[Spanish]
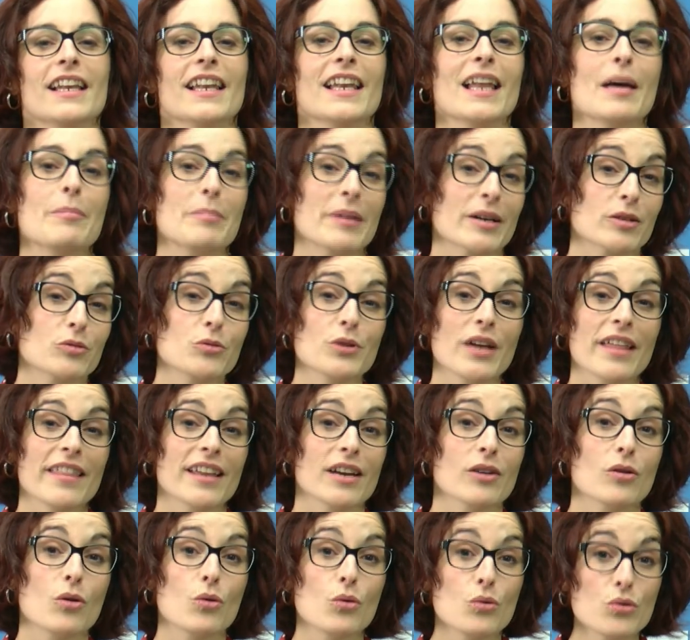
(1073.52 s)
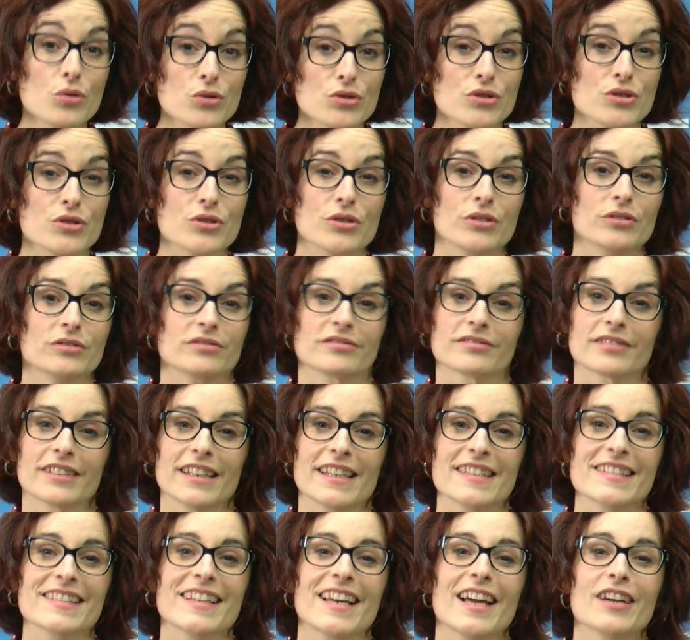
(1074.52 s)
La apertura del curso
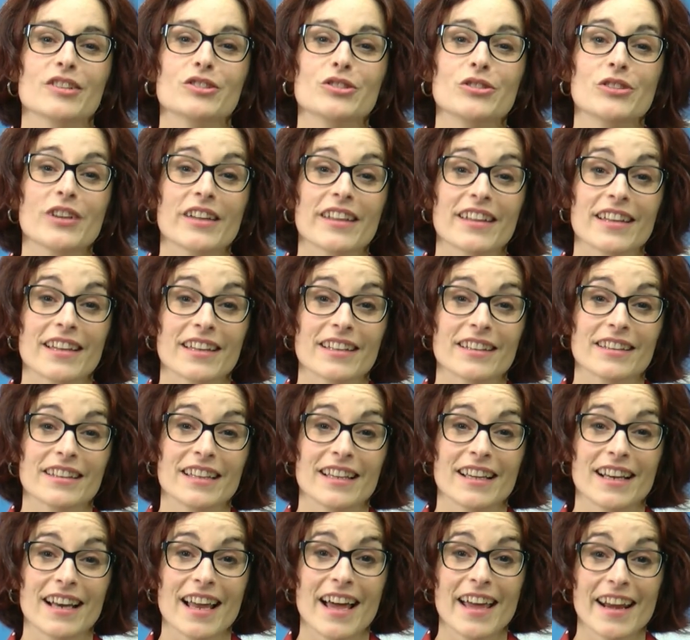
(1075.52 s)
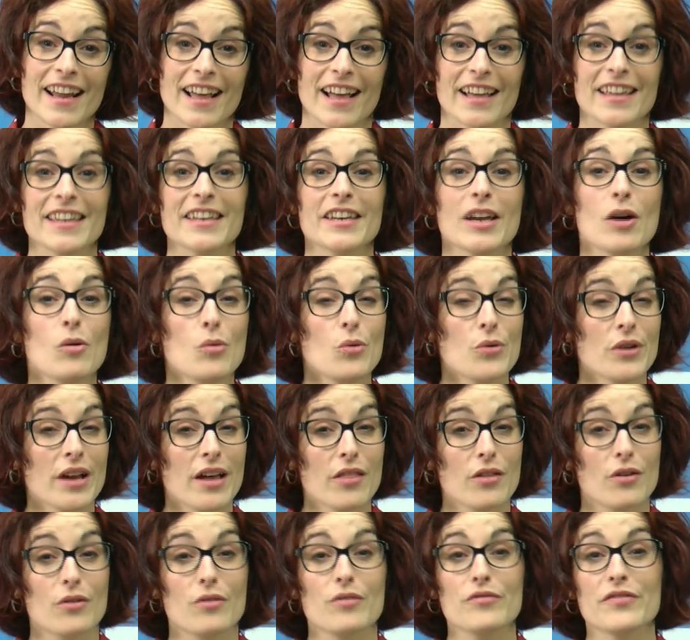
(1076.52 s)
es el acto que declara
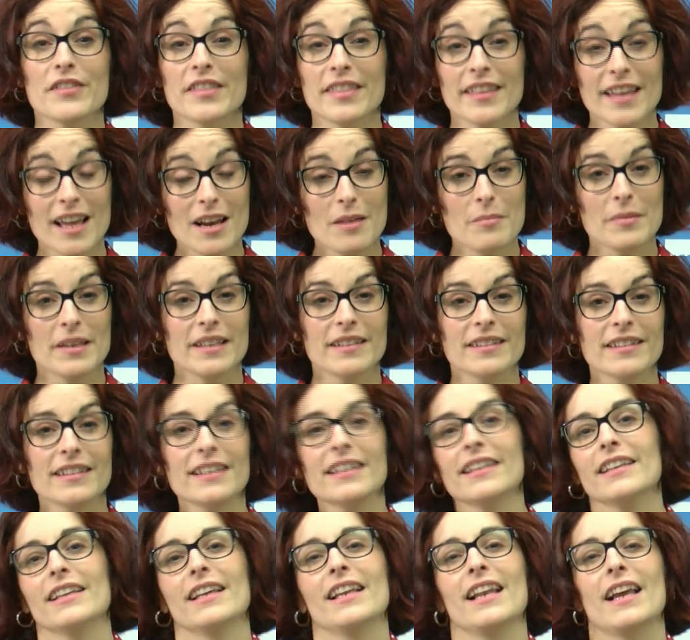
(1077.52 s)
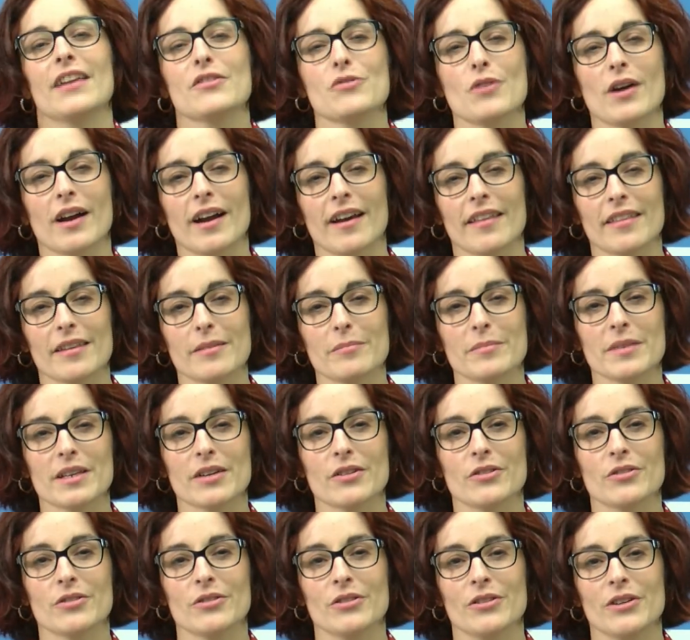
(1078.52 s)
inaugurado oficialmente el año
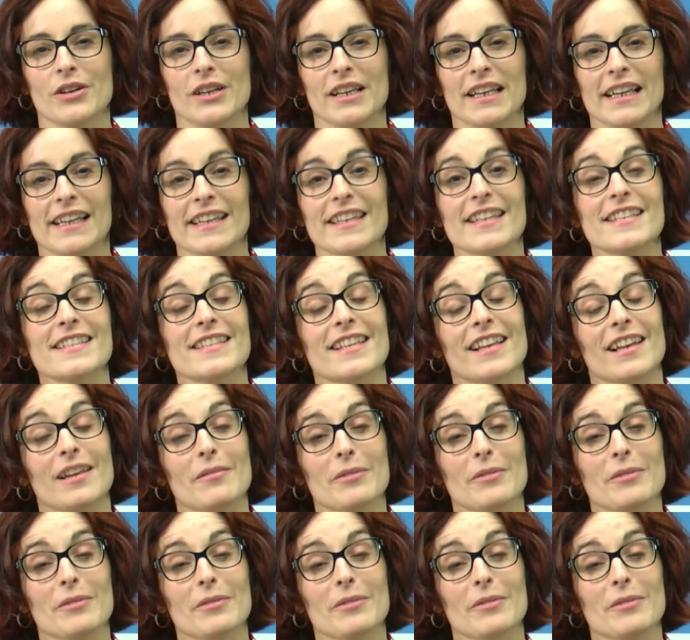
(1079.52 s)
académico y es el